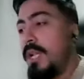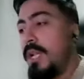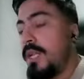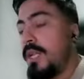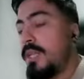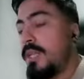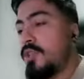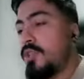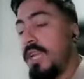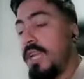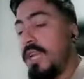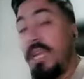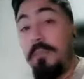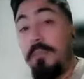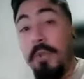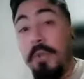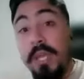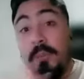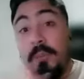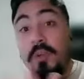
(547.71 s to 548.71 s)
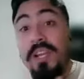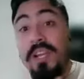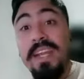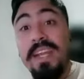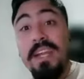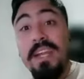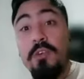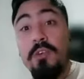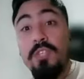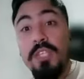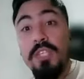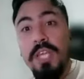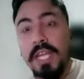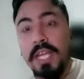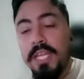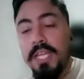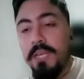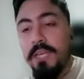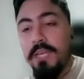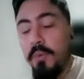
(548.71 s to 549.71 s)
que son el, por ejemplo, el
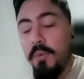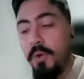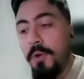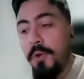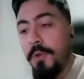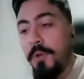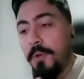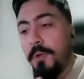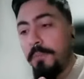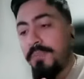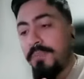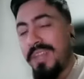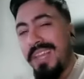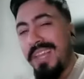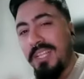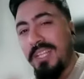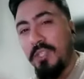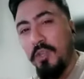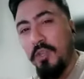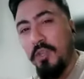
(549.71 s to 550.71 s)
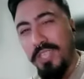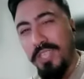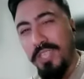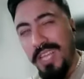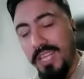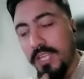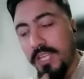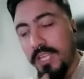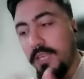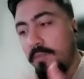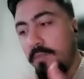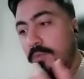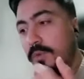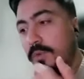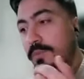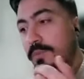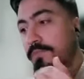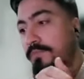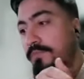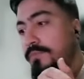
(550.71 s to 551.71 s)
anarcosindicalismo, el socialismo,